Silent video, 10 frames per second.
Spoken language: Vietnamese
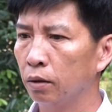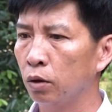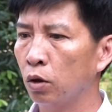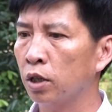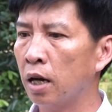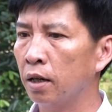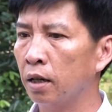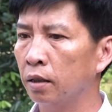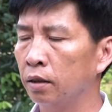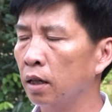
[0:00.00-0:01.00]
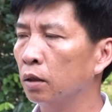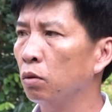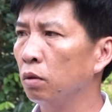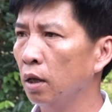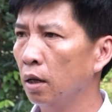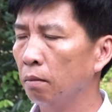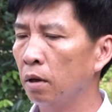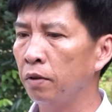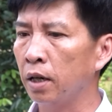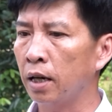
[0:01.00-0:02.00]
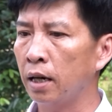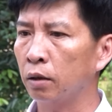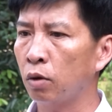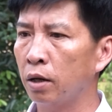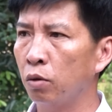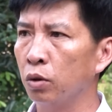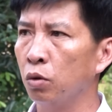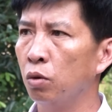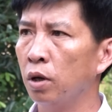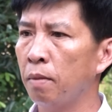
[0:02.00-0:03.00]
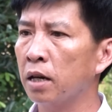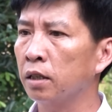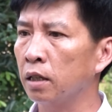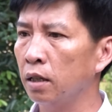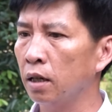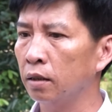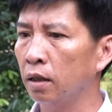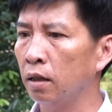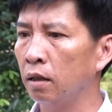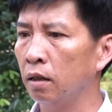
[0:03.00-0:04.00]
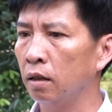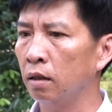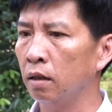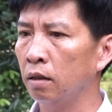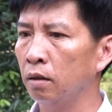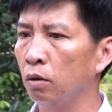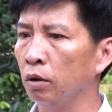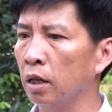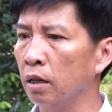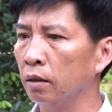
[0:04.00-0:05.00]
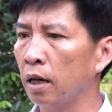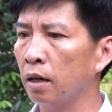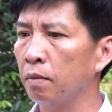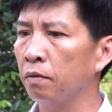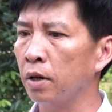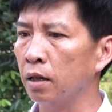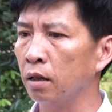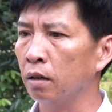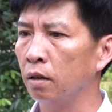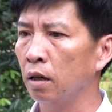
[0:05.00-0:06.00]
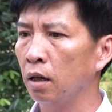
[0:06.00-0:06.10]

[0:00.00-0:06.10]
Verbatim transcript: Tôi cho rằng là rất là tốt bởi vì ở đây là toàn đội ngũ à, bác sĩ à, rất là, là, là, là nổi tiếng tại các bệnh viện ở,